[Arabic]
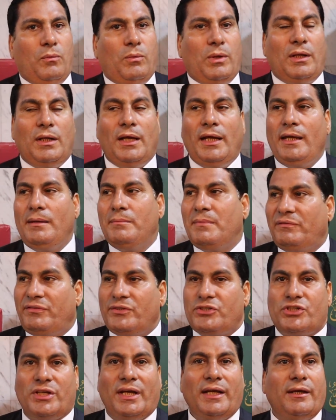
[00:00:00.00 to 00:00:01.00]
والله ما
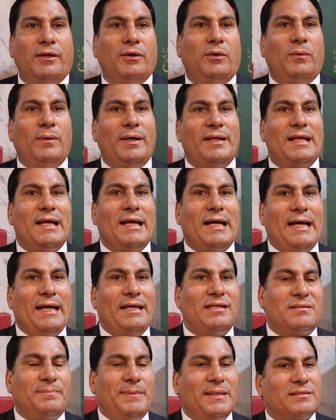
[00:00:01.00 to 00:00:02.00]
فيش شك هو انا
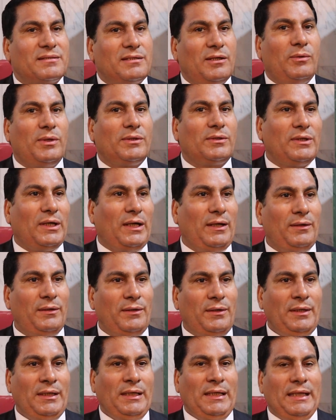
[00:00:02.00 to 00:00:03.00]
عايز بس اوضح
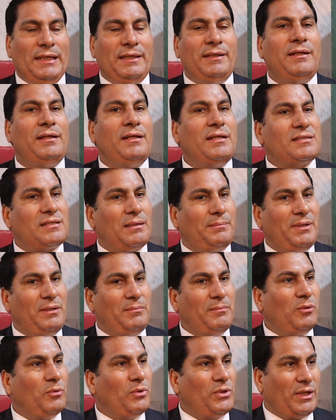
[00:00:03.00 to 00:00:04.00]
ان النسب
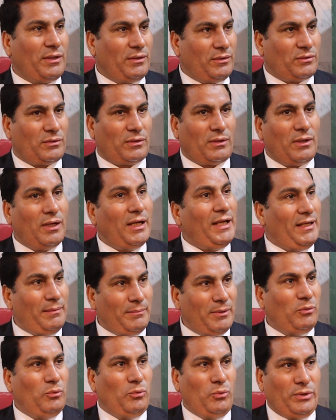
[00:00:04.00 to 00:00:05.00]
الموجوده للطلاق هي
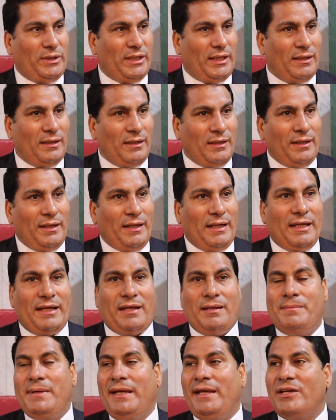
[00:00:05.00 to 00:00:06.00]
موجوده
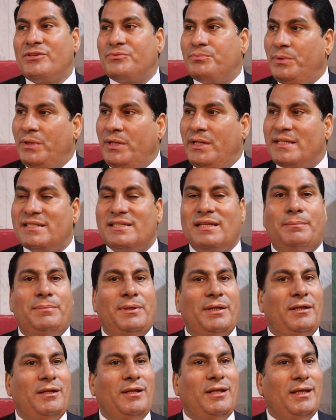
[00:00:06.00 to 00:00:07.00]
لكن ما هياش النسب
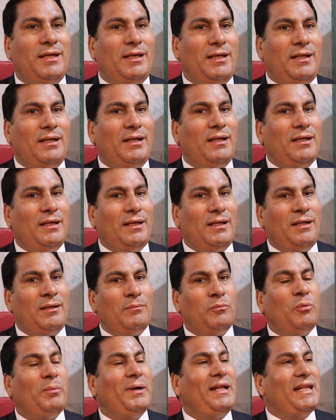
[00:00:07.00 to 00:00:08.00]

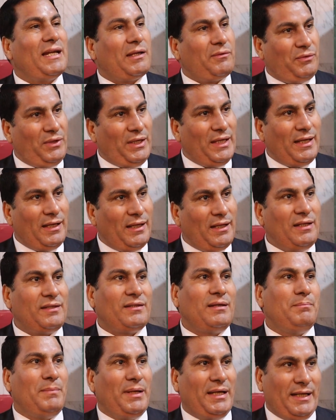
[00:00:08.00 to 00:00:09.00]
المبالغ فيها اللي
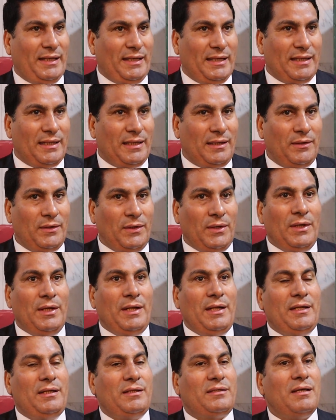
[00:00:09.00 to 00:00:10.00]
تم اعلانها
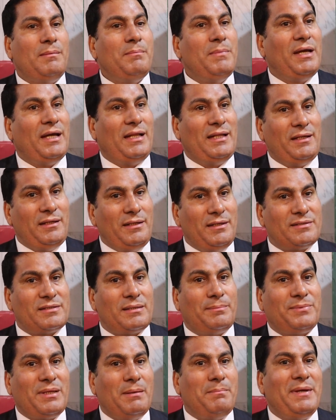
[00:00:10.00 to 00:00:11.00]
لان تم اعلان
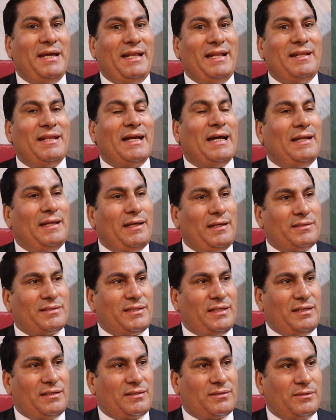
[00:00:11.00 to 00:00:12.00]
النسب تم اعلانها على
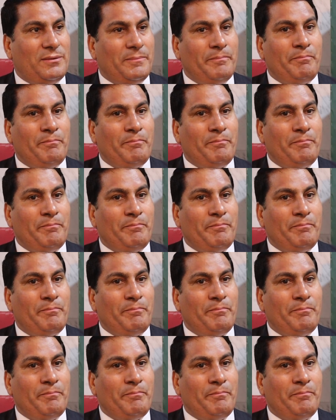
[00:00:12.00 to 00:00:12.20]
اساس